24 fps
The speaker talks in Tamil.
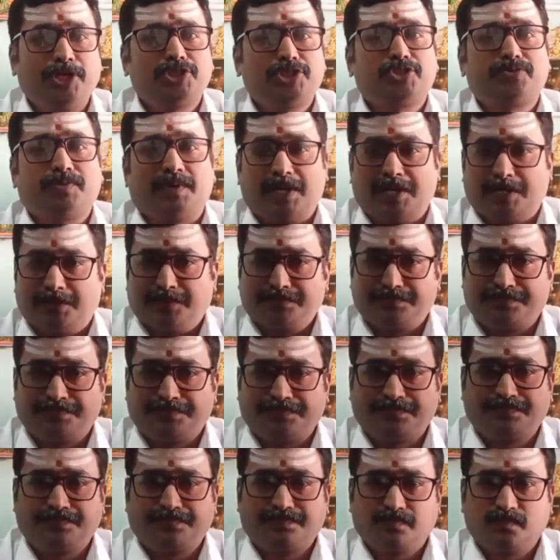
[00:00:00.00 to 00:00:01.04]
முனீஸ்வரர்
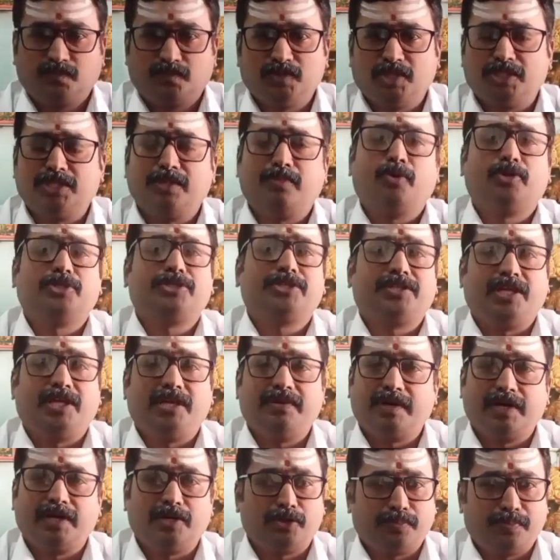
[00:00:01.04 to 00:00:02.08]
இது போன்ற
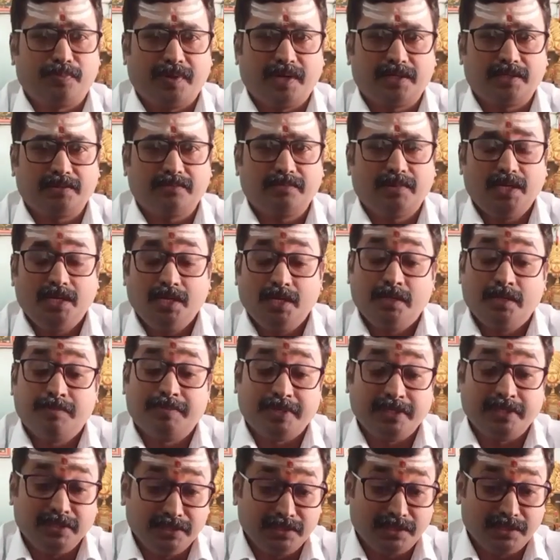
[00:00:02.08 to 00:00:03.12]
தெய்வங்கள் இருப்பாங்க
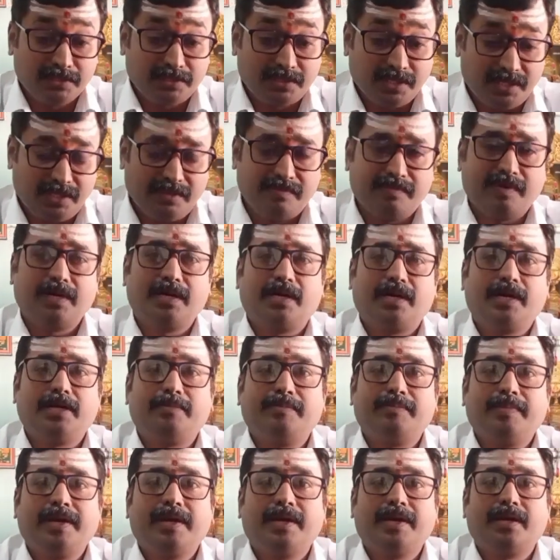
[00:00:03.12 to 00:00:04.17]
இப்போ இந்த
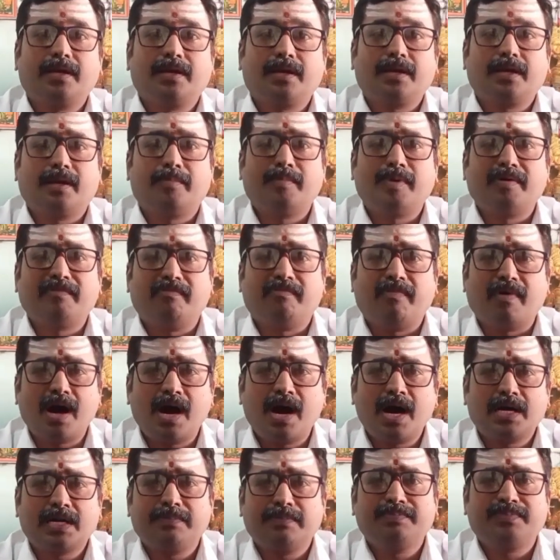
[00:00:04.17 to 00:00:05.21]
தெய்வங்களையுமே நம்ம
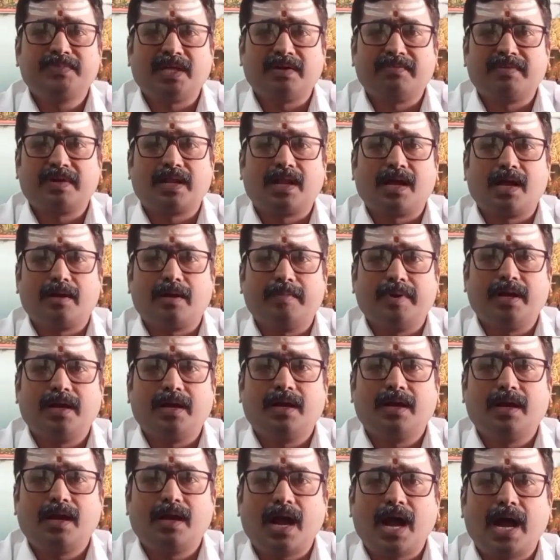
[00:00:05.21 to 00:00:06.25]
வாரம்
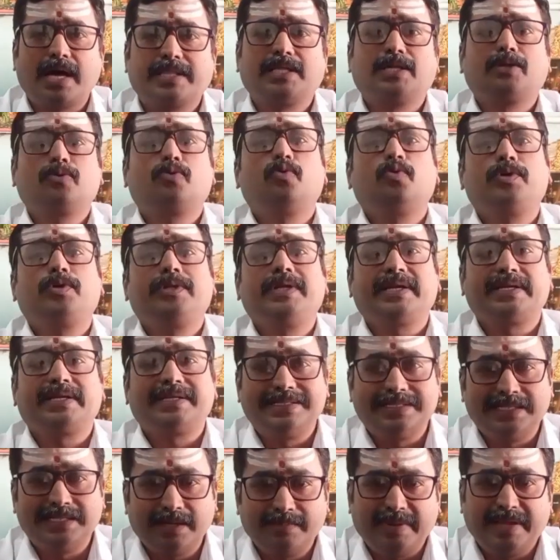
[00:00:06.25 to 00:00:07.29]
தவறாமல் அதற்குரிய
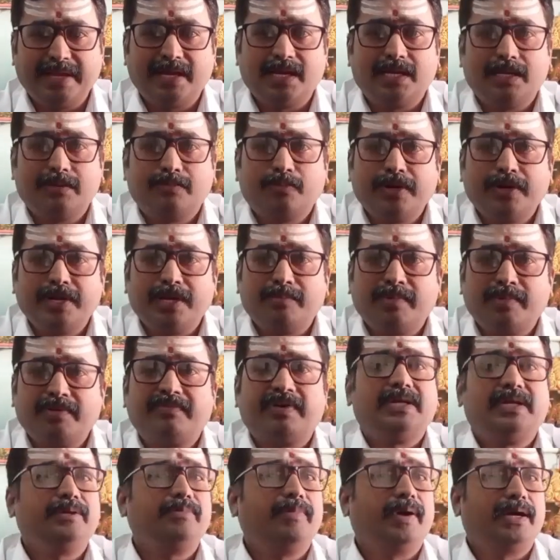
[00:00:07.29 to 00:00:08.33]
கிழமைகளில் போய்
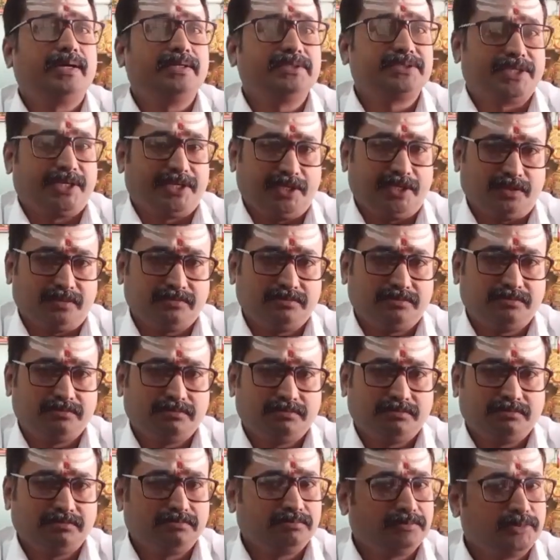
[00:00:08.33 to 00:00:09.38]
நம்ம வழிபாடு செய்யணும்